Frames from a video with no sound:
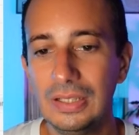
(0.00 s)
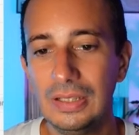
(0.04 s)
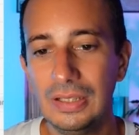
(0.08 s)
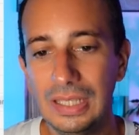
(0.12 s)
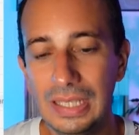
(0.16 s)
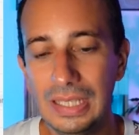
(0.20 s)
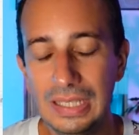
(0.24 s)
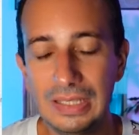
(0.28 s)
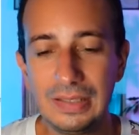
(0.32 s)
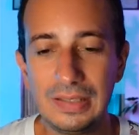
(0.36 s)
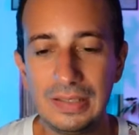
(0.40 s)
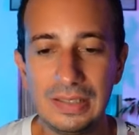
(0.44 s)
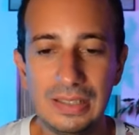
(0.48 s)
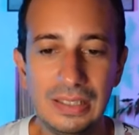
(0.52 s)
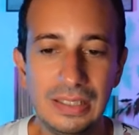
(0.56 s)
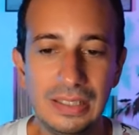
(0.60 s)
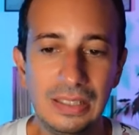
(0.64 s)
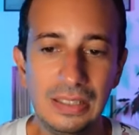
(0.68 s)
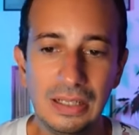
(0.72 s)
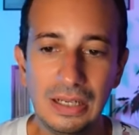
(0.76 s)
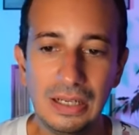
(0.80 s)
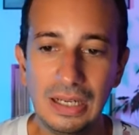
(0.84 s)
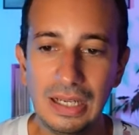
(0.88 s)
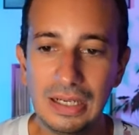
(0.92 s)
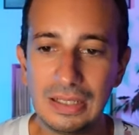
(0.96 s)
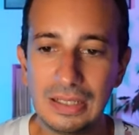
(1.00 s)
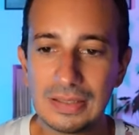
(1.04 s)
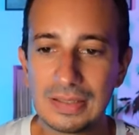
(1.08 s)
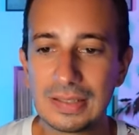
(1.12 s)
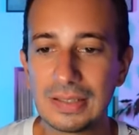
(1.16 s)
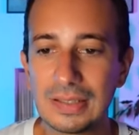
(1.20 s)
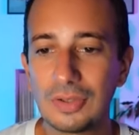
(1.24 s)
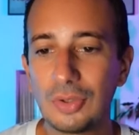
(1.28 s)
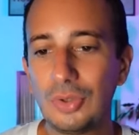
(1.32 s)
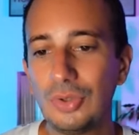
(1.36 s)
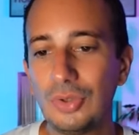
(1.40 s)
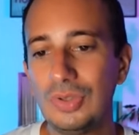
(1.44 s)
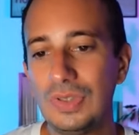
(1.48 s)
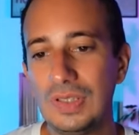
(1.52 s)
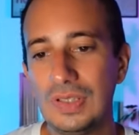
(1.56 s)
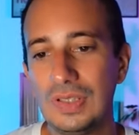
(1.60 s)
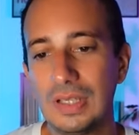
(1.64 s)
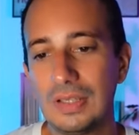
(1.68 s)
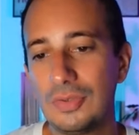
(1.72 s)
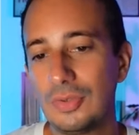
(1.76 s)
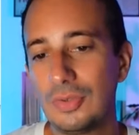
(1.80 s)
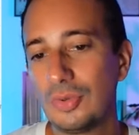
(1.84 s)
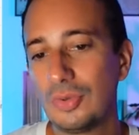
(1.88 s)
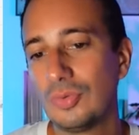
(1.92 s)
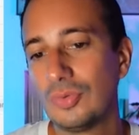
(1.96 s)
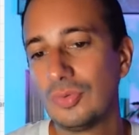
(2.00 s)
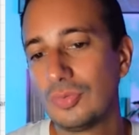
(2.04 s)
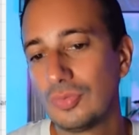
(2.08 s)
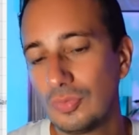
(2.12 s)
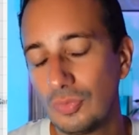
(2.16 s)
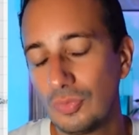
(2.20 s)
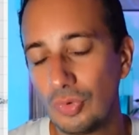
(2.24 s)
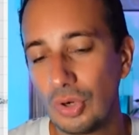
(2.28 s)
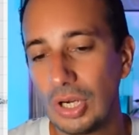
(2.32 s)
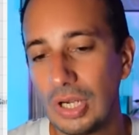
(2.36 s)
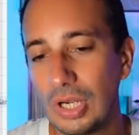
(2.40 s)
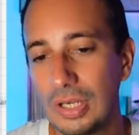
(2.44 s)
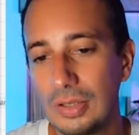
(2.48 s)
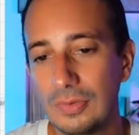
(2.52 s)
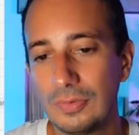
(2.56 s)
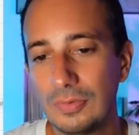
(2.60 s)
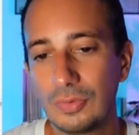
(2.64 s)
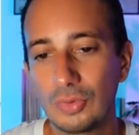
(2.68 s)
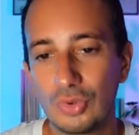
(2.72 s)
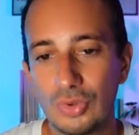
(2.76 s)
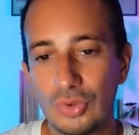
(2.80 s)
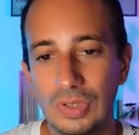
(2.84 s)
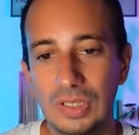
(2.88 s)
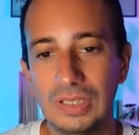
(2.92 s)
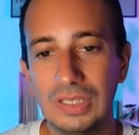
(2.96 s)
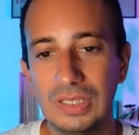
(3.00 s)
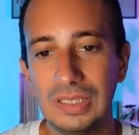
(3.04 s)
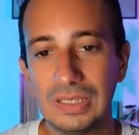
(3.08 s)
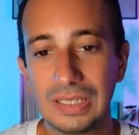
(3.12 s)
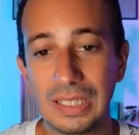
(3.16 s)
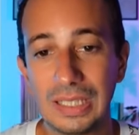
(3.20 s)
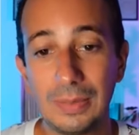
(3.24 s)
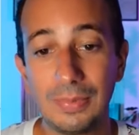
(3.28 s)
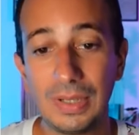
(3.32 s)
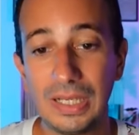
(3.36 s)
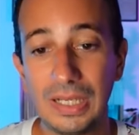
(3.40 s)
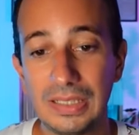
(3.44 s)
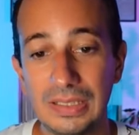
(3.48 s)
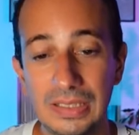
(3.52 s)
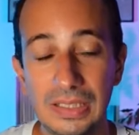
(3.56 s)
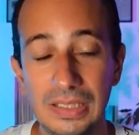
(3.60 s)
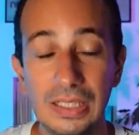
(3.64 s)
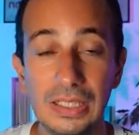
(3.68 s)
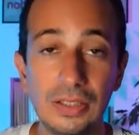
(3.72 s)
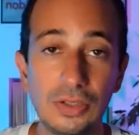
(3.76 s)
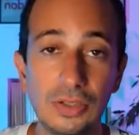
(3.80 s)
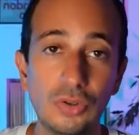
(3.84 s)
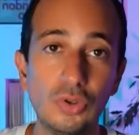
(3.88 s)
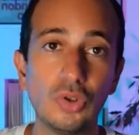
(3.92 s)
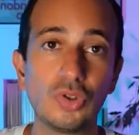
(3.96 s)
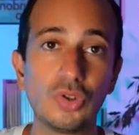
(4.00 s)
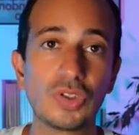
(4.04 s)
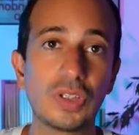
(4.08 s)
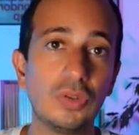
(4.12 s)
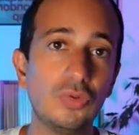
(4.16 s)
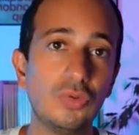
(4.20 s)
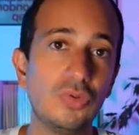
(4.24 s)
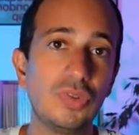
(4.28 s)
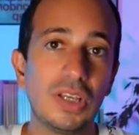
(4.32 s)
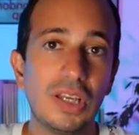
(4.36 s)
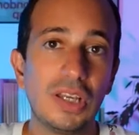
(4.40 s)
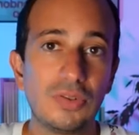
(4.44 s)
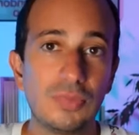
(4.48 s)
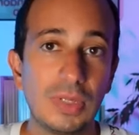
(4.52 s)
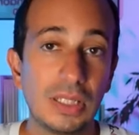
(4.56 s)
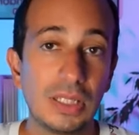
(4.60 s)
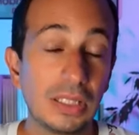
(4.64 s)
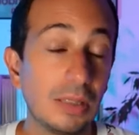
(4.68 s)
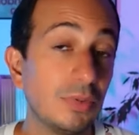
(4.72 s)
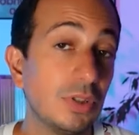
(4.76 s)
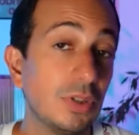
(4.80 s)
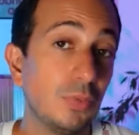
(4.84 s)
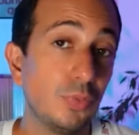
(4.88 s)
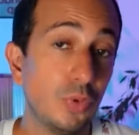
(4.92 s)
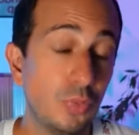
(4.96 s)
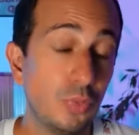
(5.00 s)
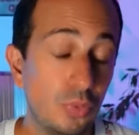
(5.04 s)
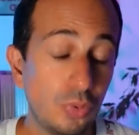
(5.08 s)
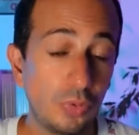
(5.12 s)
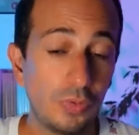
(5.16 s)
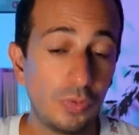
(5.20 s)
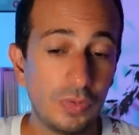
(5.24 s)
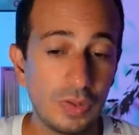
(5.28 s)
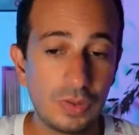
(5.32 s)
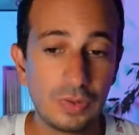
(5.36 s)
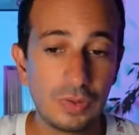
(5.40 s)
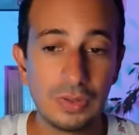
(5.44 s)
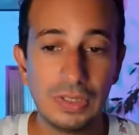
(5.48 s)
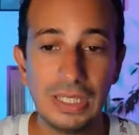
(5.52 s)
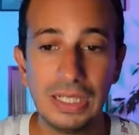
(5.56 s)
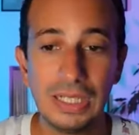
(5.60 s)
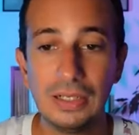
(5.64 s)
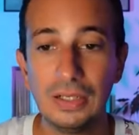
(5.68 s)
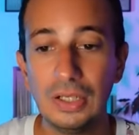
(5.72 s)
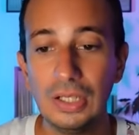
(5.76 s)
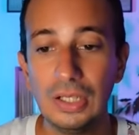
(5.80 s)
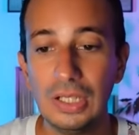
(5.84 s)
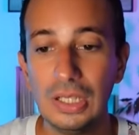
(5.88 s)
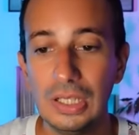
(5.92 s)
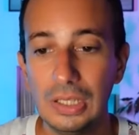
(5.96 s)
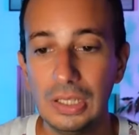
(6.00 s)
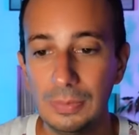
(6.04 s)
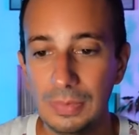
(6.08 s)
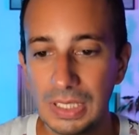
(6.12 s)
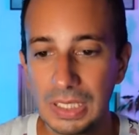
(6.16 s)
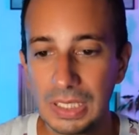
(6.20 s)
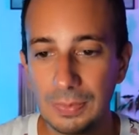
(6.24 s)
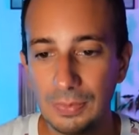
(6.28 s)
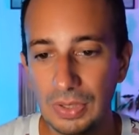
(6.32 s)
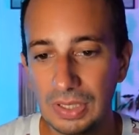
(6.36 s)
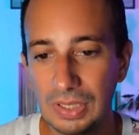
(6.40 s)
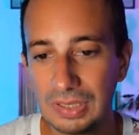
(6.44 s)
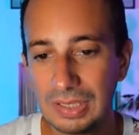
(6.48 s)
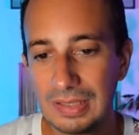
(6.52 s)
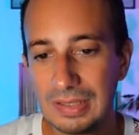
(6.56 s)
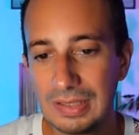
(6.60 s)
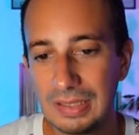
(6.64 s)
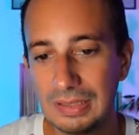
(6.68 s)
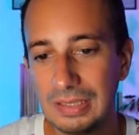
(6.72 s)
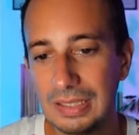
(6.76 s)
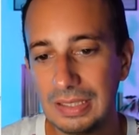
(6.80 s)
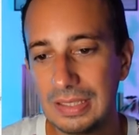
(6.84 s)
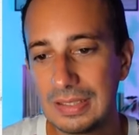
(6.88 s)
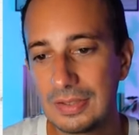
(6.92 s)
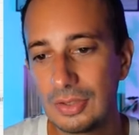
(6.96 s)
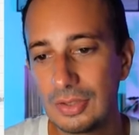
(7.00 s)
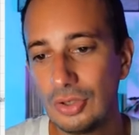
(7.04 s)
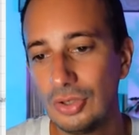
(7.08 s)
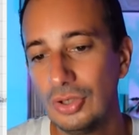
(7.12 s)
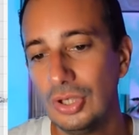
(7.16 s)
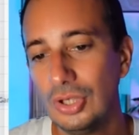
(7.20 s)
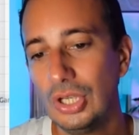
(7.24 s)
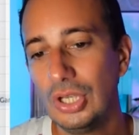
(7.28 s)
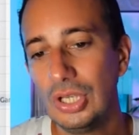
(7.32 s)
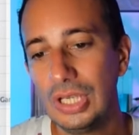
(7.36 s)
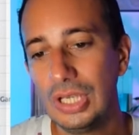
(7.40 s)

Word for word: Et ici, la synchronisation. Voilà, fonctionnalité très pratique dans un usage peut-être un petit peu plus professionnel, mais qui peut être très intéressant.